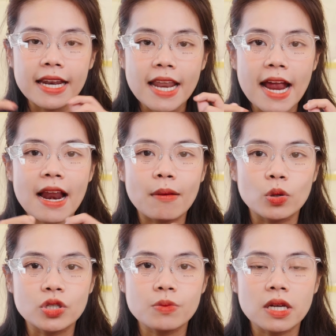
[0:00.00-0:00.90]
đây là
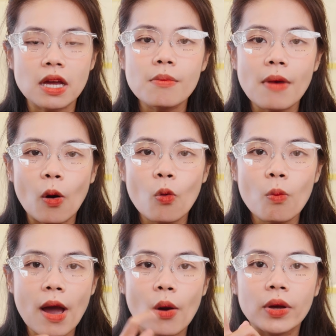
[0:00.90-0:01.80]
một trong những cái mẫu
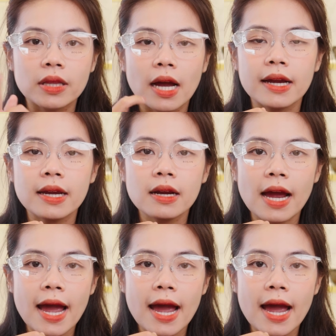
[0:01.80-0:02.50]
mà huyền thấy